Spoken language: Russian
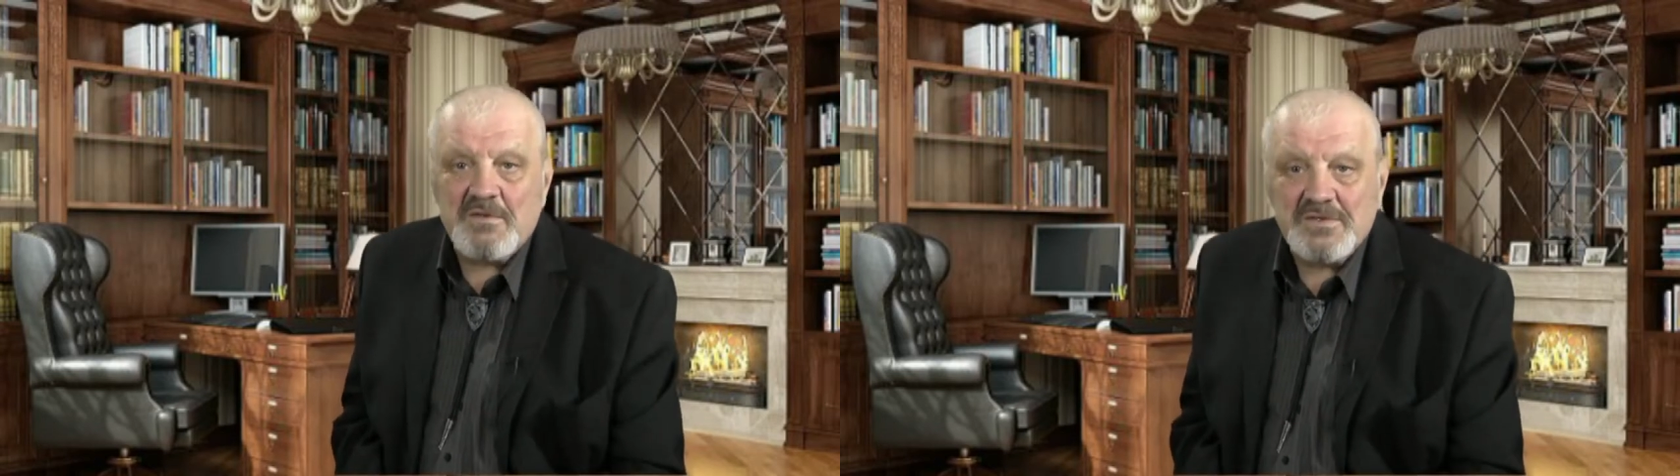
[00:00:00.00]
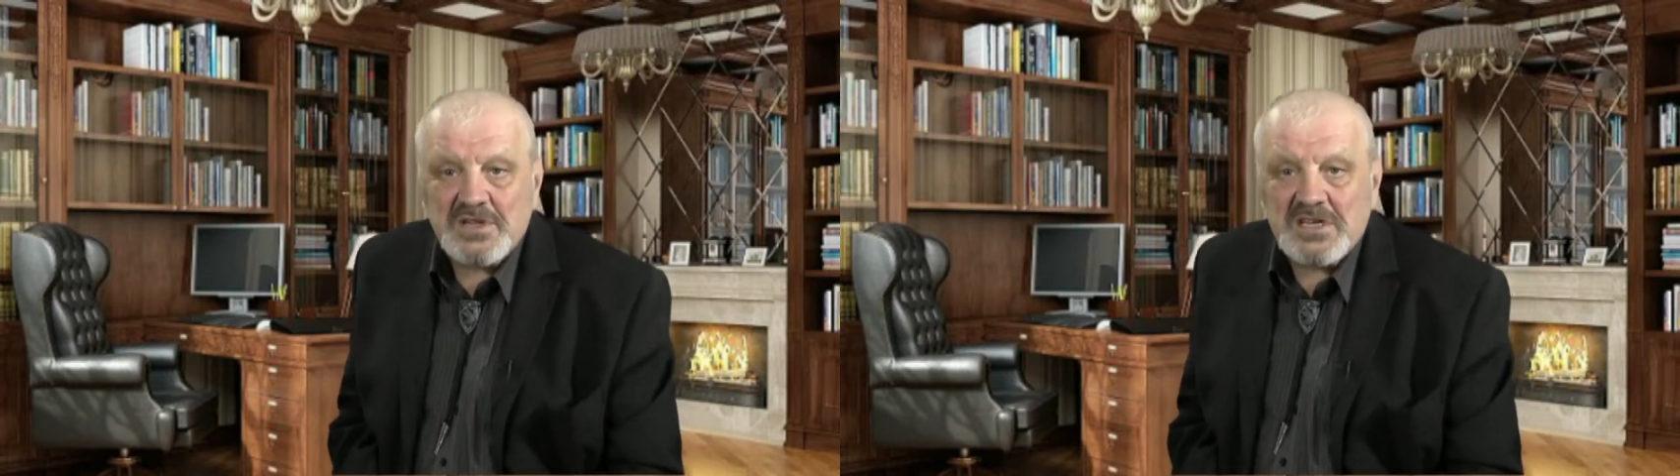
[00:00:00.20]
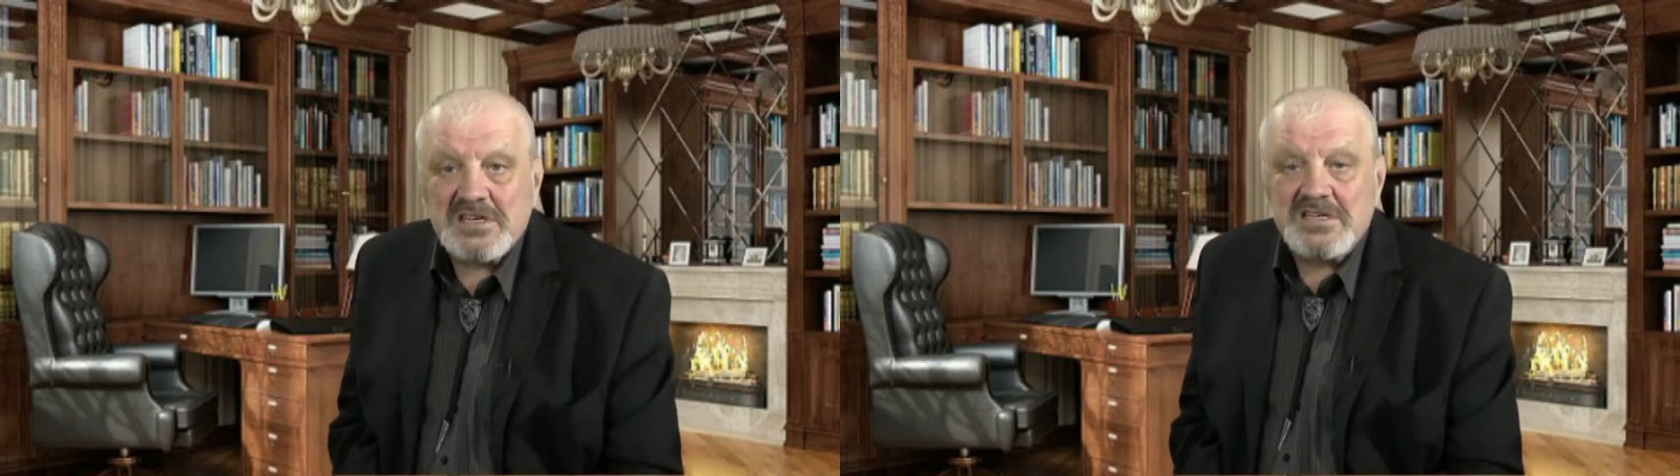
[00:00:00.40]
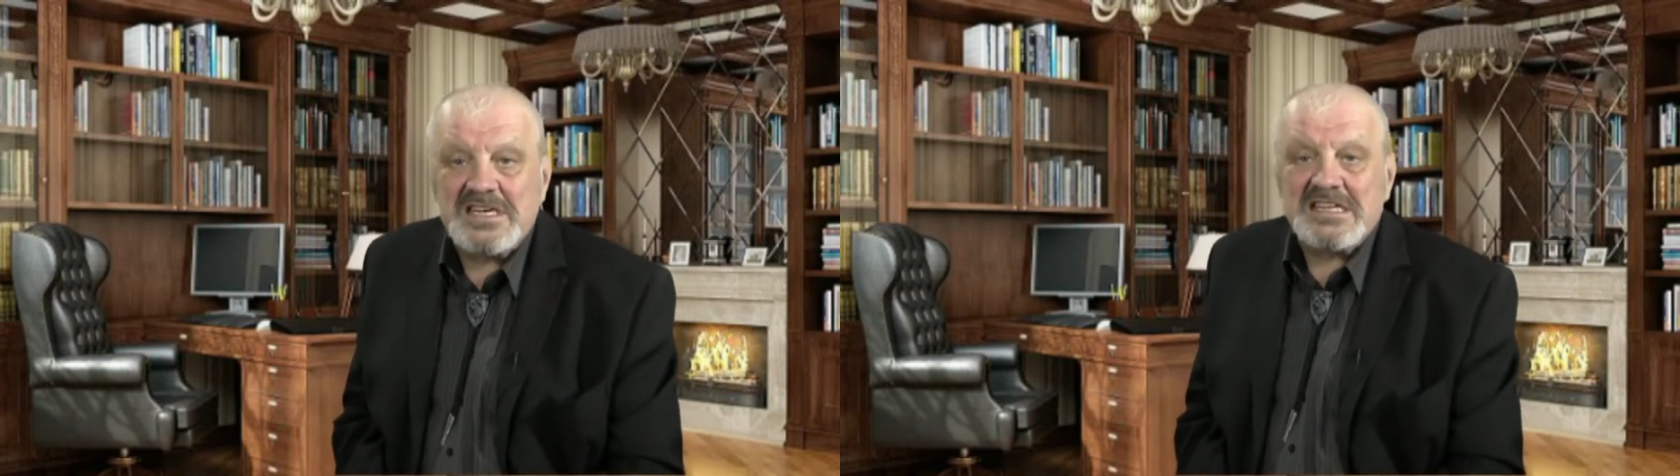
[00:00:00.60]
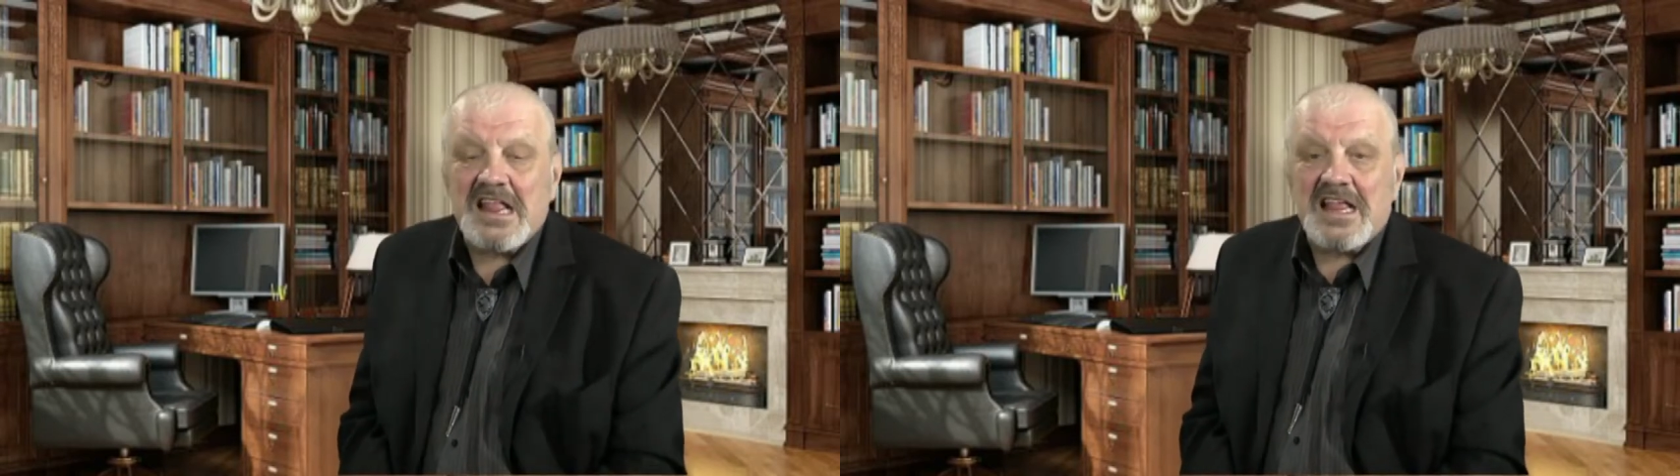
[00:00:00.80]
Вы
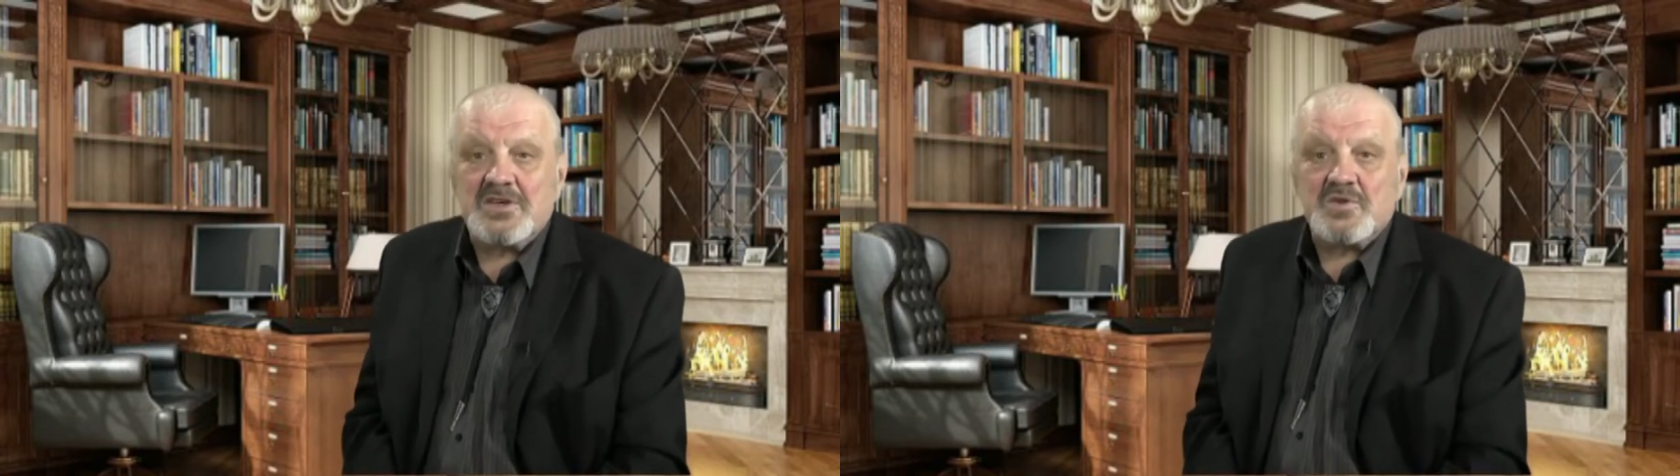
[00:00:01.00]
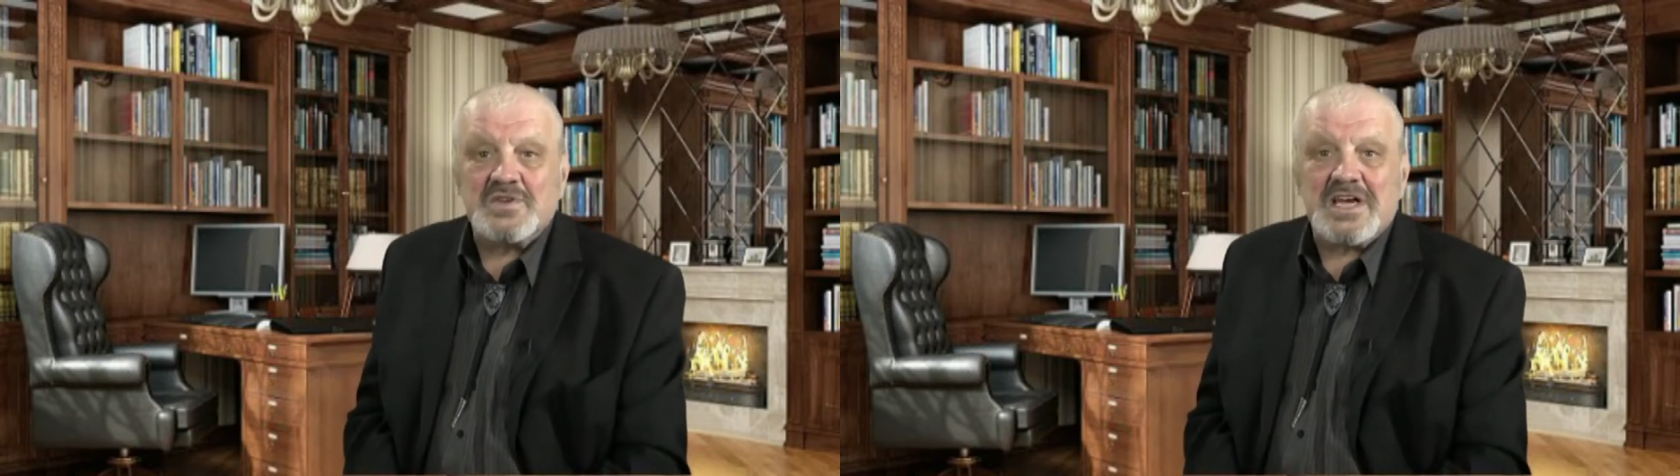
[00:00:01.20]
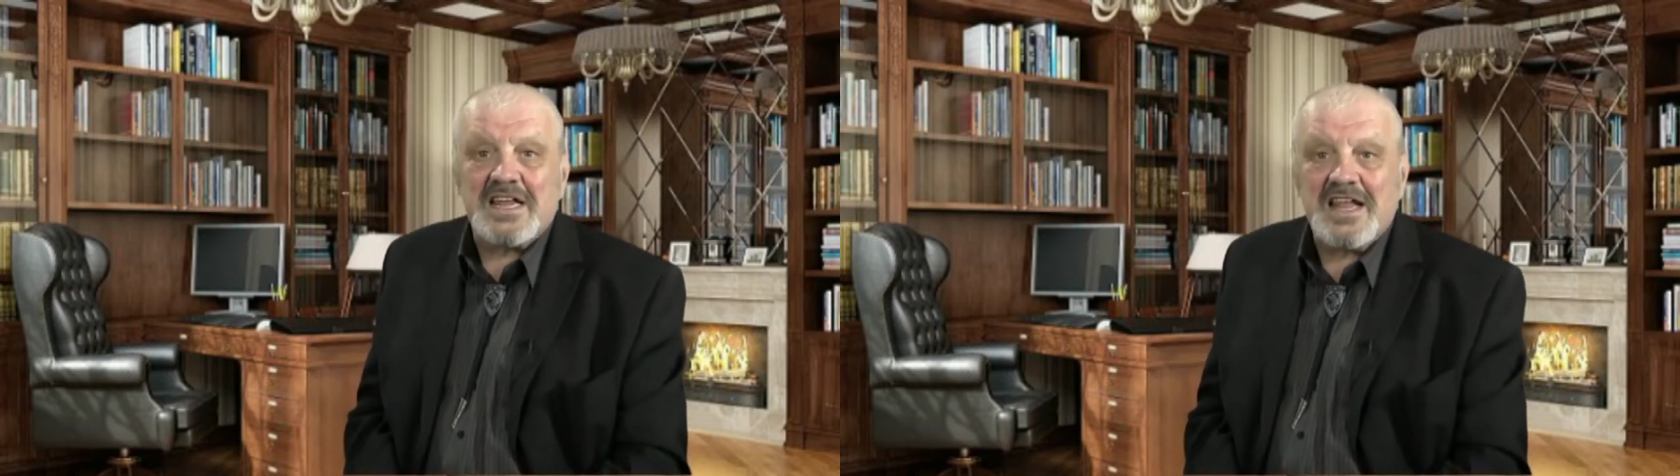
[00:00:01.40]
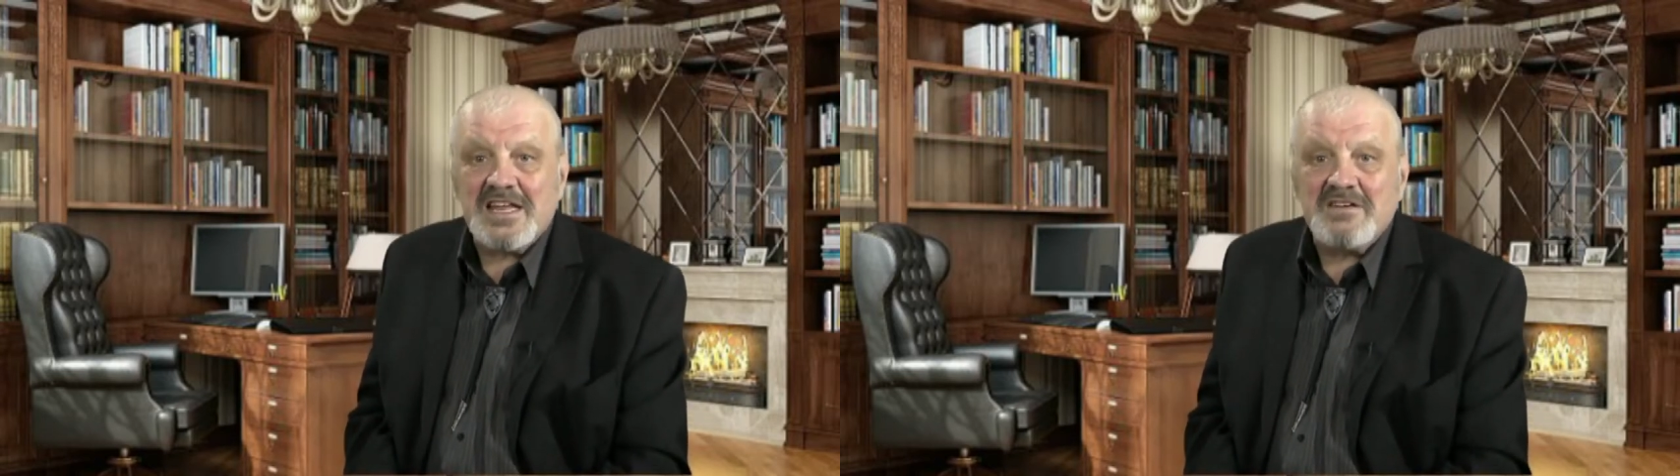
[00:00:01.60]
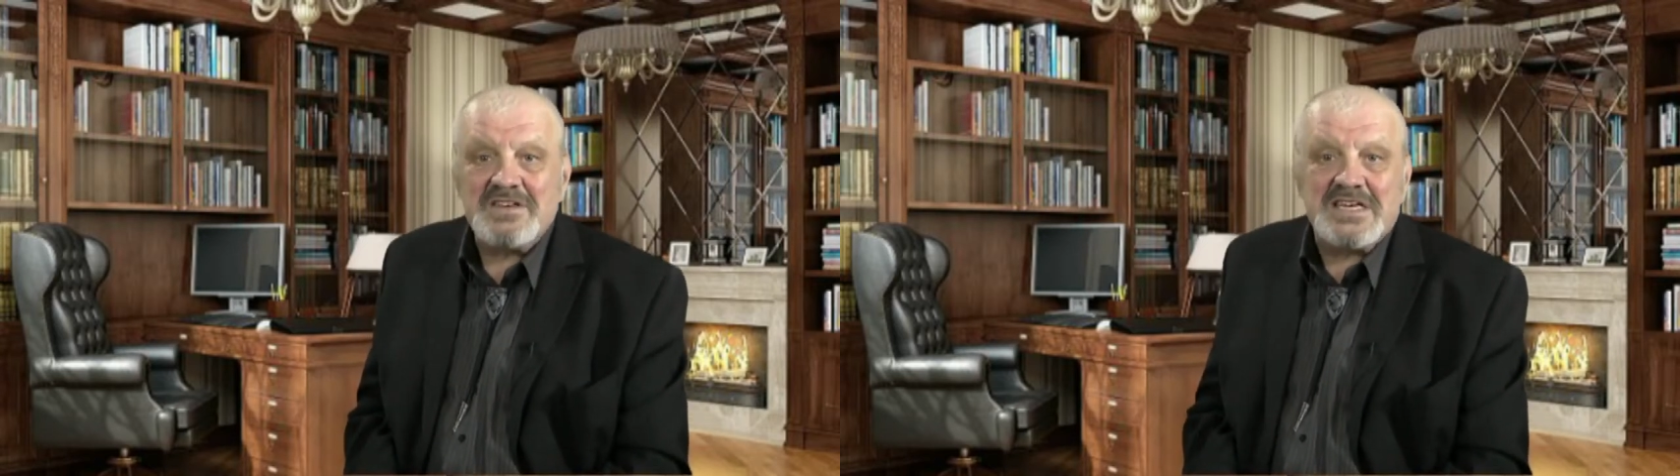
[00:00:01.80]
тетрадочку
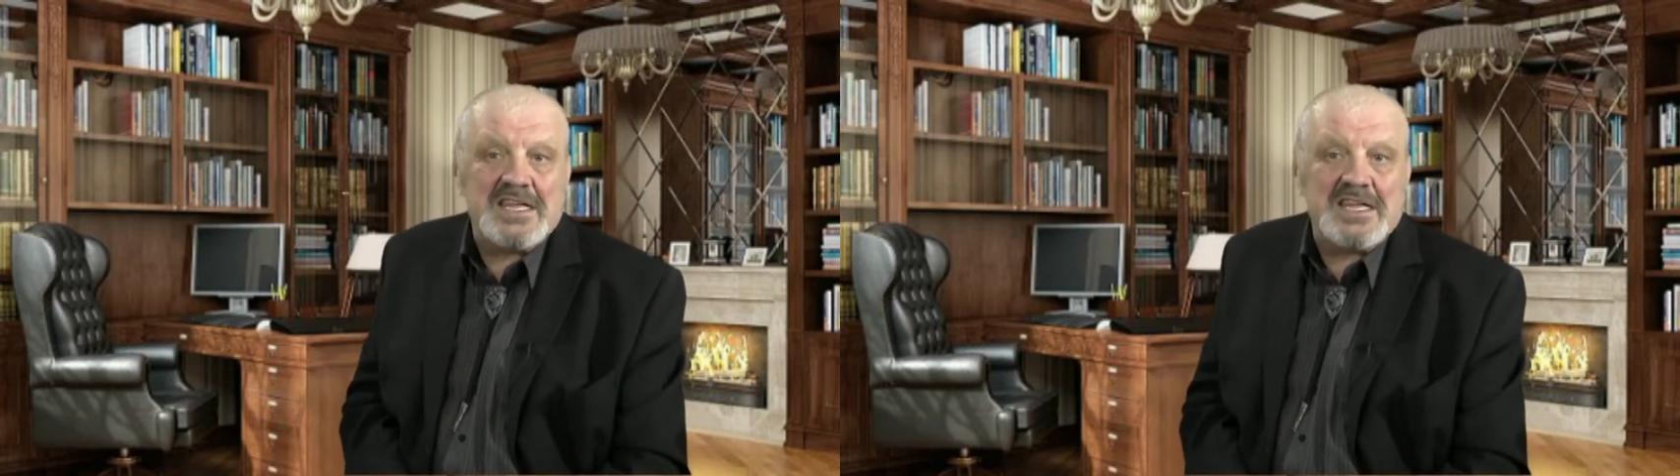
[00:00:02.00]
заглядывайте,